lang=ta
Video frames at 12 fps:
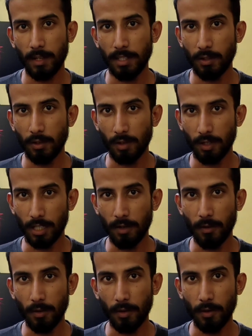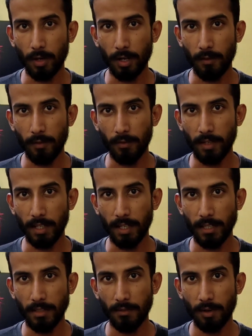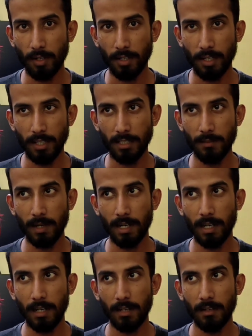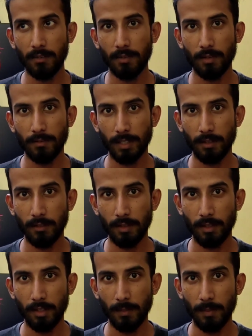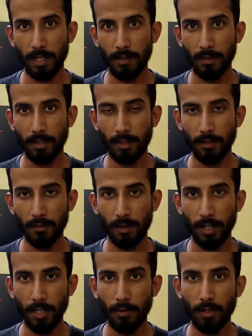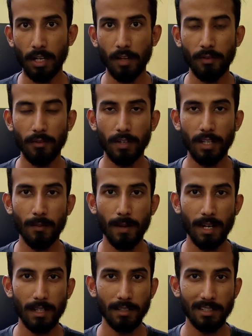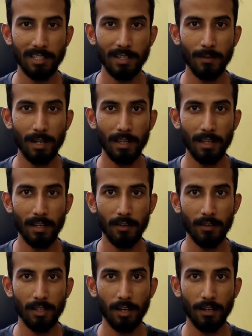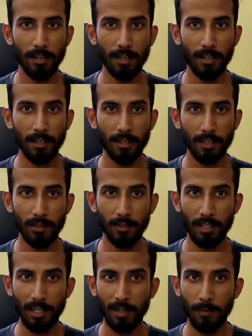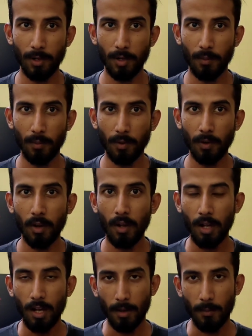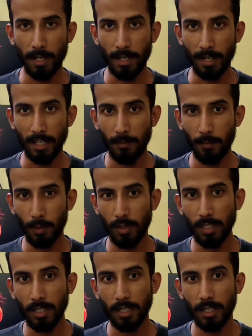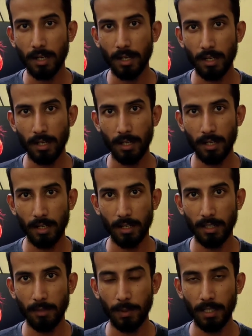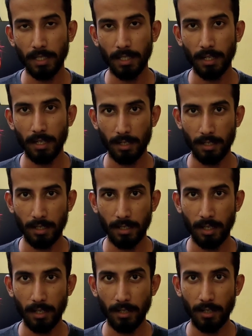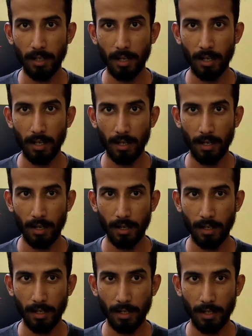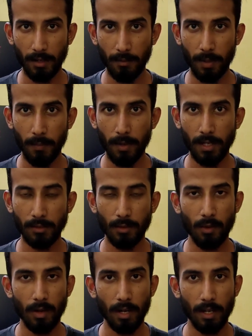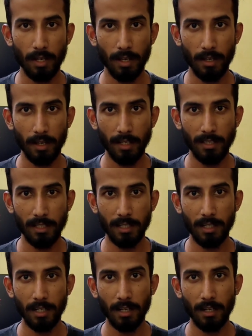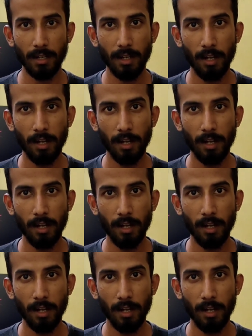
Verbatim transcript: வயசானவர்களுக்கு தான் வரும் ஒரு ஃபிஃப்டி ஏஜ் ஃபார்ட்டி ஏஜுக்கு மேலே அந்த மாதிரி வந்து ஃபார்ட்டி கூட இல்லை ஃபிஃப்டிக்கு மேலே சிக்ஸ்டிக்கு மேலே தான் வந்து ஹார்ட் அட்டாக்குங்கிறது வந்து கேள்விப்பட்டிருப்போம் பட் ஆனால் இப்போதைக்கு இருக்க இது பார்த்திங்கன்னா எங்கள் அட யங் பீப்புள்னு சொல்லுவாங்களே யங் ஏஜில் இருக்க